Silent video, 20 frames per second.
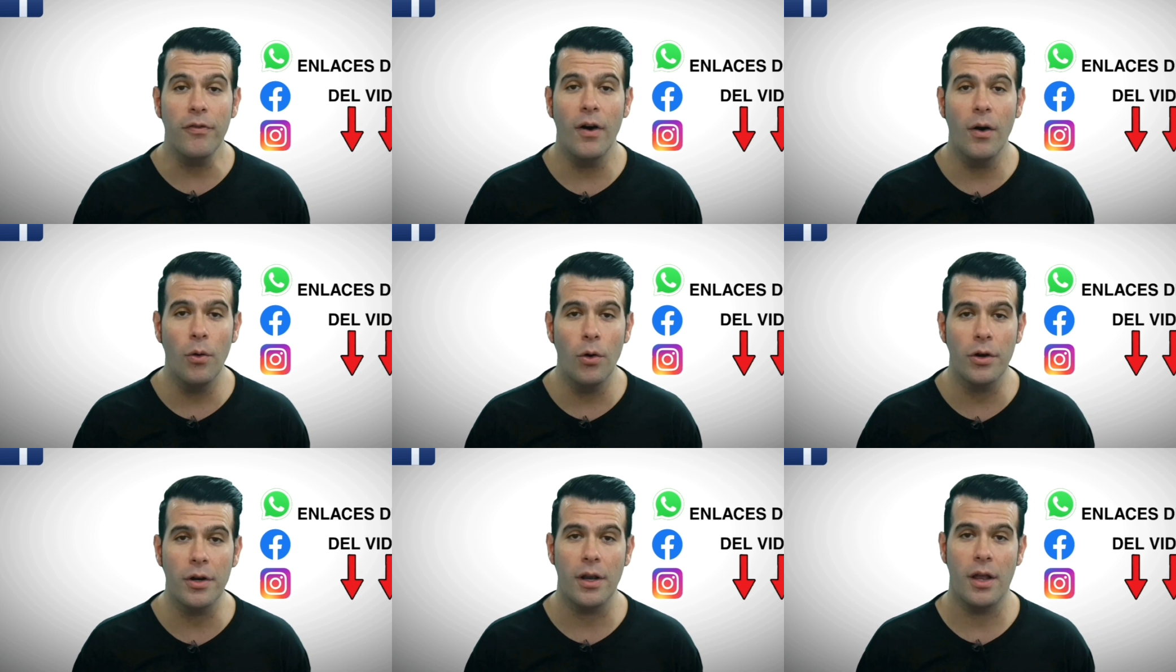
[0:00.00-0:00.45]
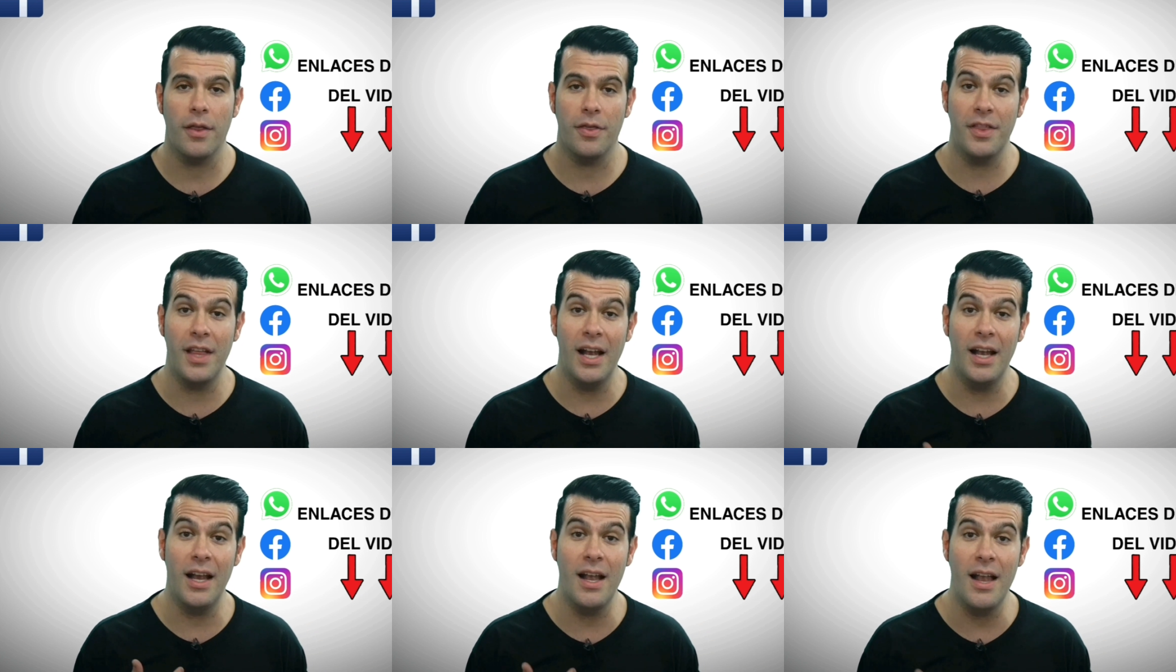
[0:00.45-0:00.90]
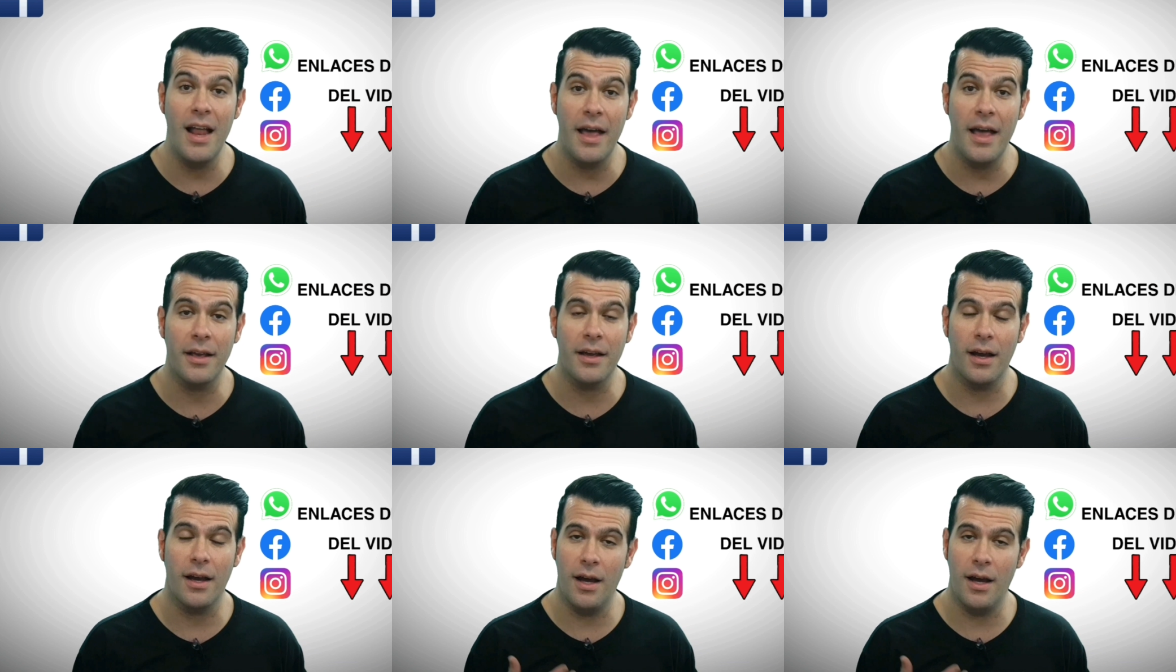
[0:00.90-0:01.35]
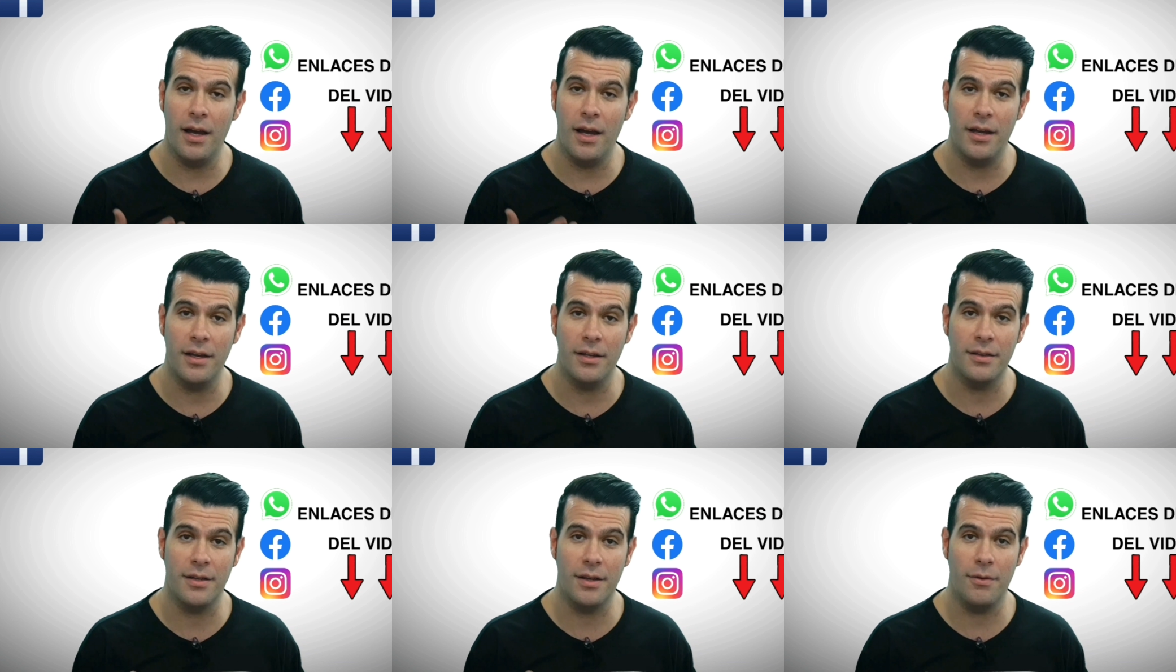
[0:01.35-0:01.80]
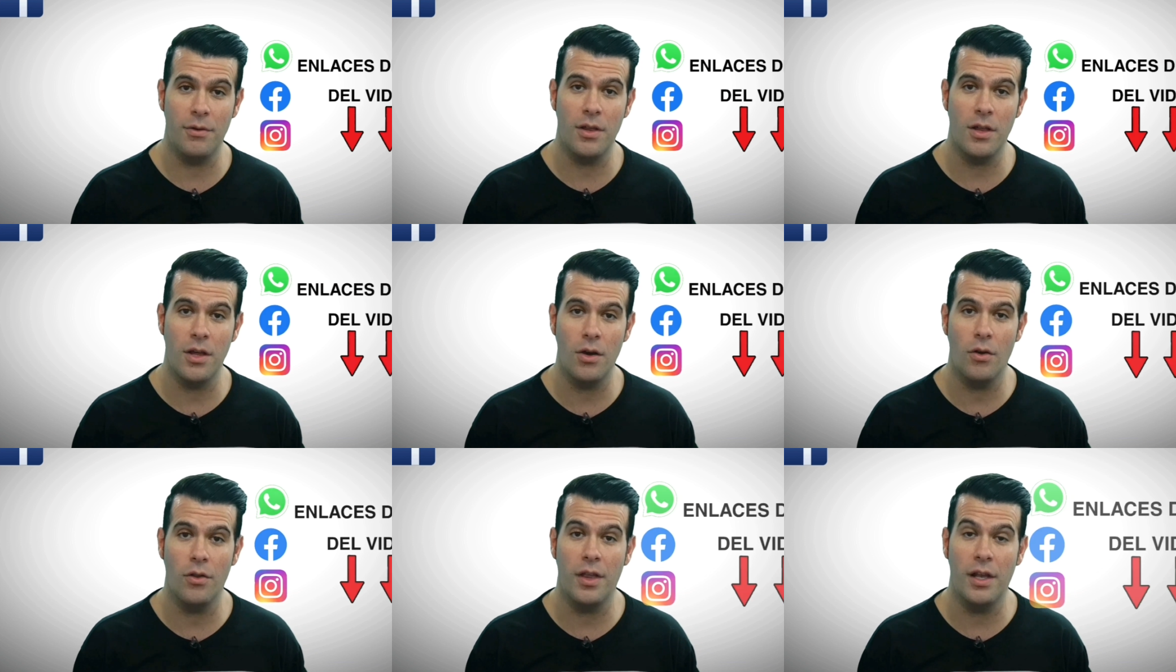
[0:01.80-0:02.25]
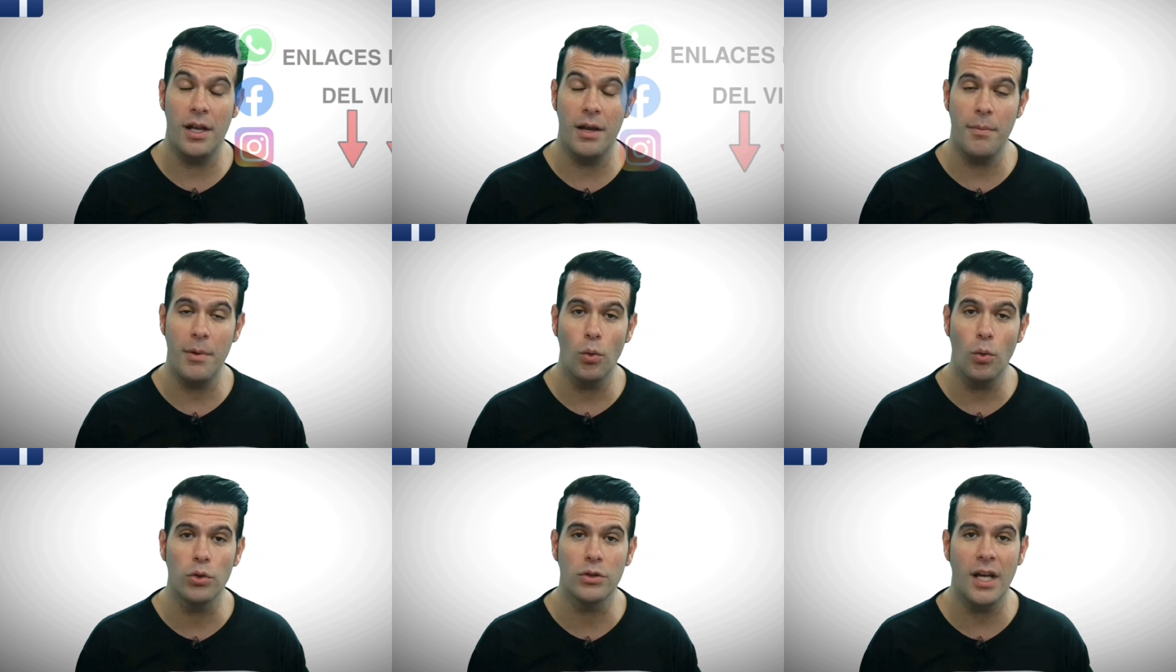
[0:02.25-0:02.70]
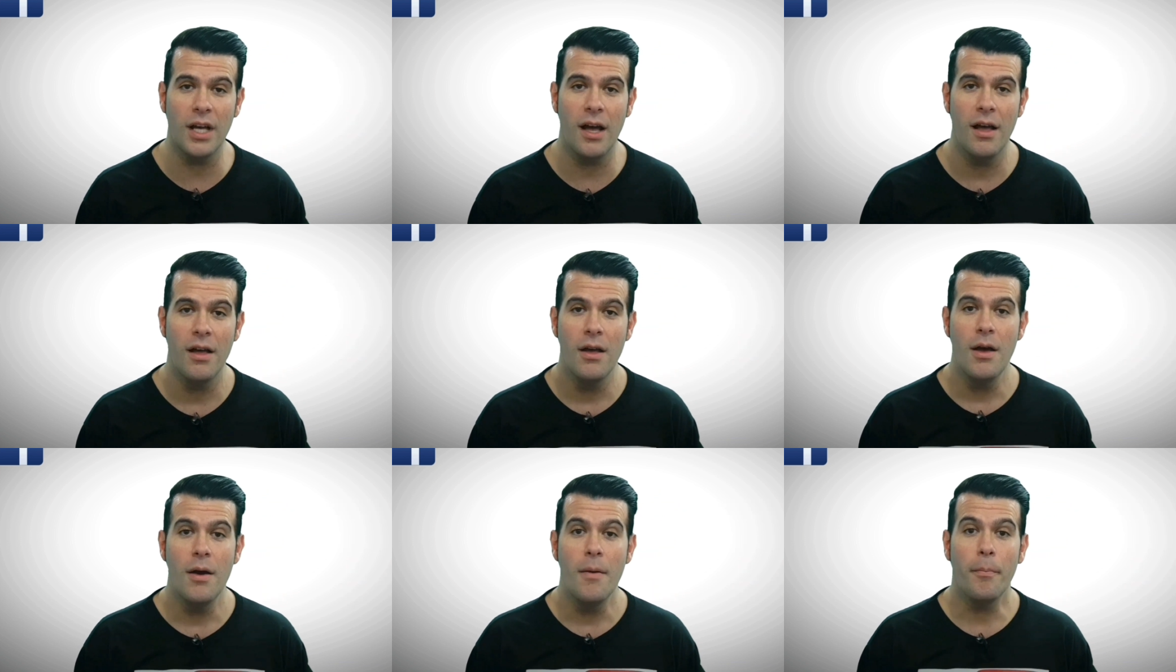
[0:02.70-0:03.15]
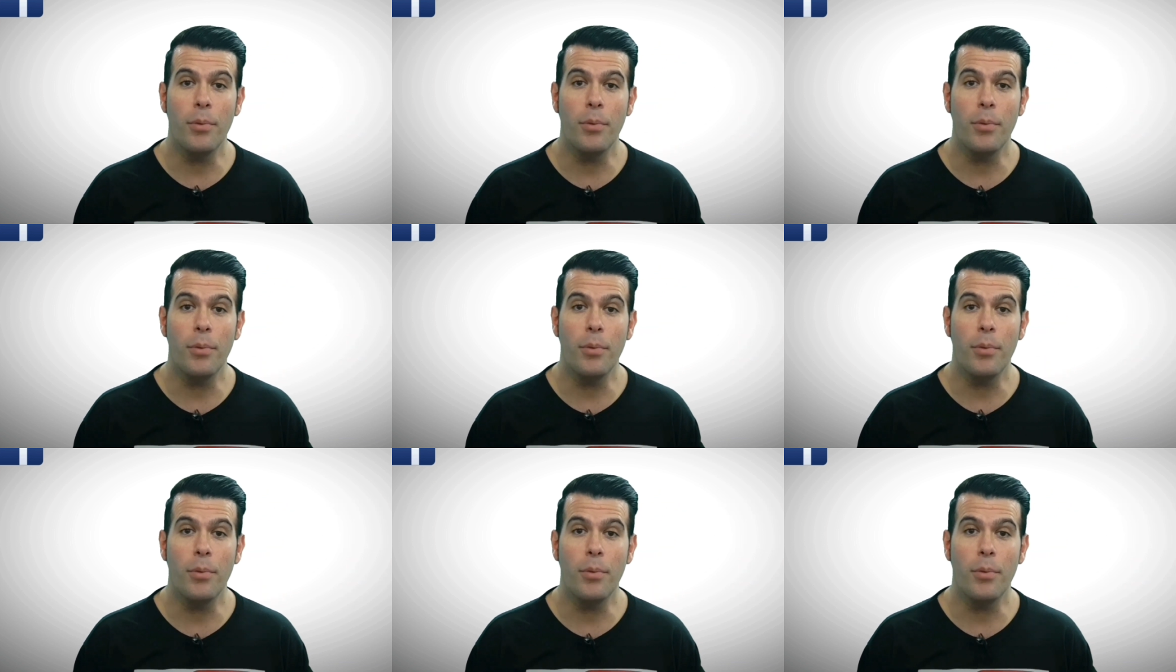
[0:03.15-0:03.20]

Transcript: Por favor, denle like a este video, denle me gusta,